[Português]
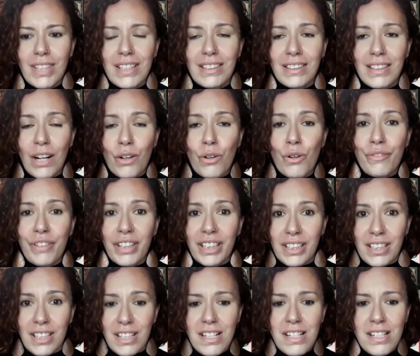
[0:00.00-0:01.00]
da
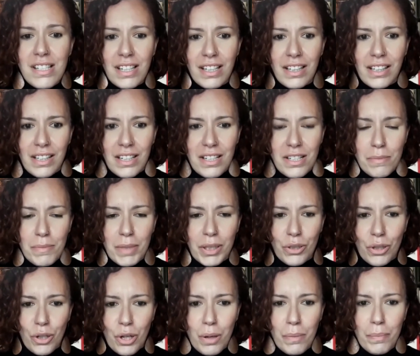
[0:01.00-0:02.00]
governança em grandes
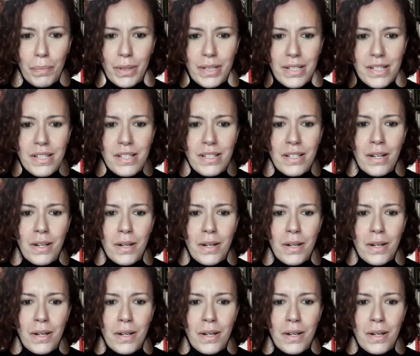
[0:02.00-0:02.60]
metrópoles